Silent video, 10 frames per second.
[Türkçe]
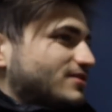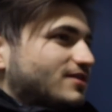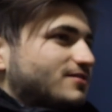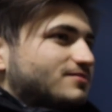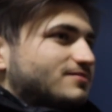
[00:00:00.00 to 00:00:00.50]

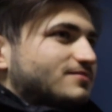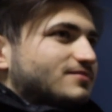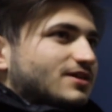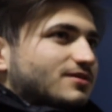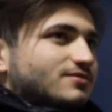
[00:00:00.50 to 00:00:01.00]
selam.
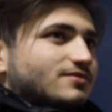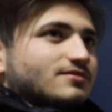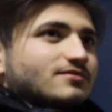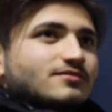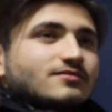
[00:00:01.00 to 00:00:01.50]
Abi
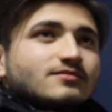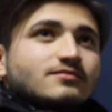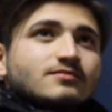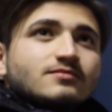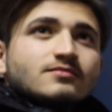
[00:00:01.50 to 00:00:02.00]
Türkiye yeni
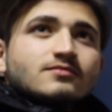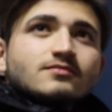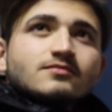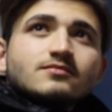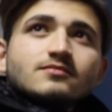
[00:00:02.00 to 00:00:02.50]
araba
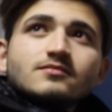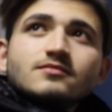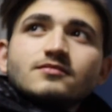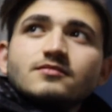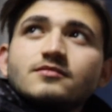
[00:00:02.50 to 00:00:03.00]
çıkartmış gördün
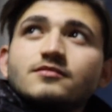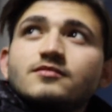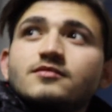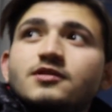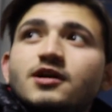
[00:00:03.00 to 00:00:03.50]
mü?
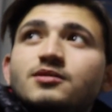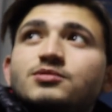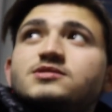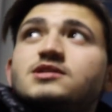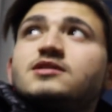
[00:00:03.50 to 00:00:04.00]
Ne
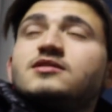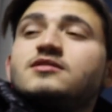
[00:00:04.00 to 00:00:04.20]
arabası lan?